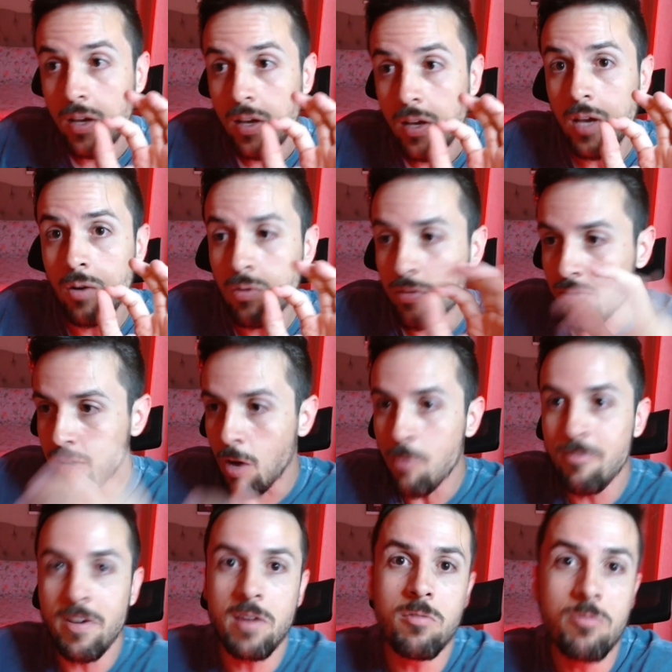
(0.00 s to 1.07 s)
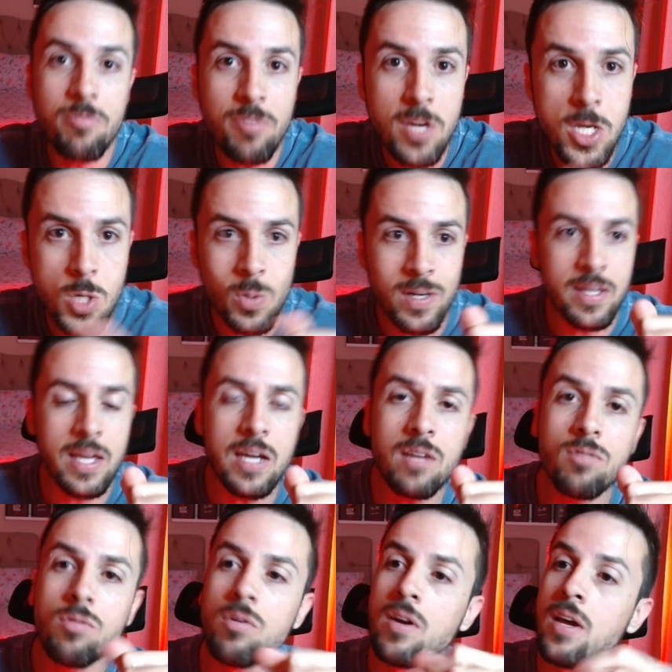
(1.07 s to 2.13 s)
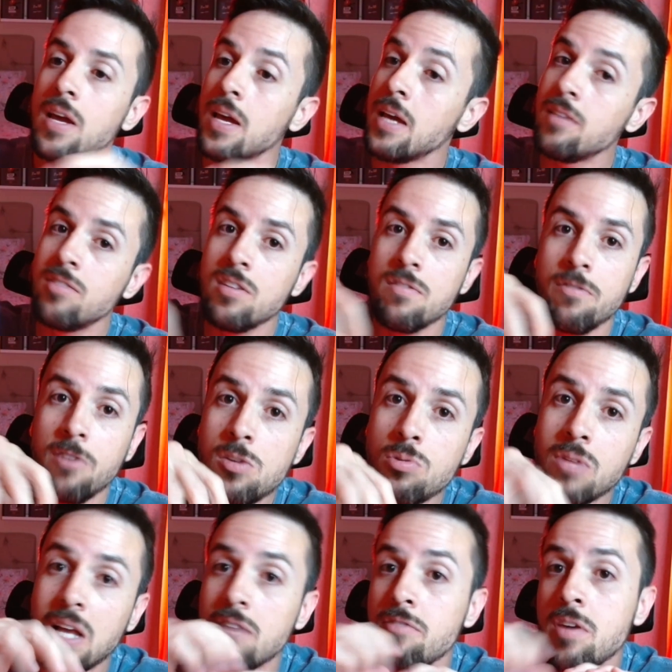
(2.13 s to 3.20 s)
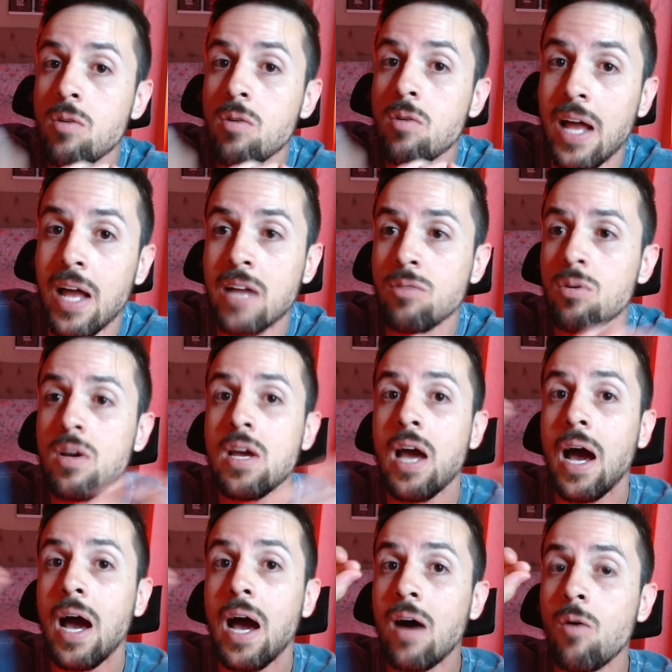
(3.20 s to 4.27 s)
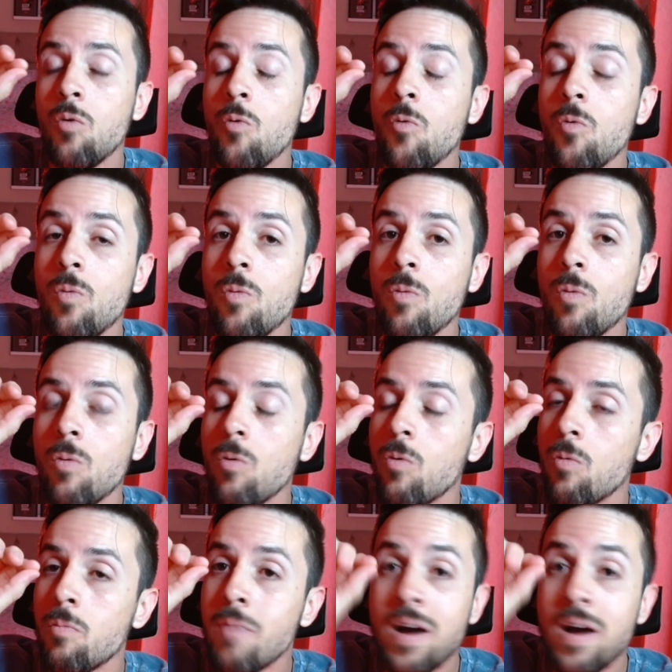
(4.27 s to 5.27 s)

eu salvei um vídeo ali dentro, esse vídeo está vinculado a um, uma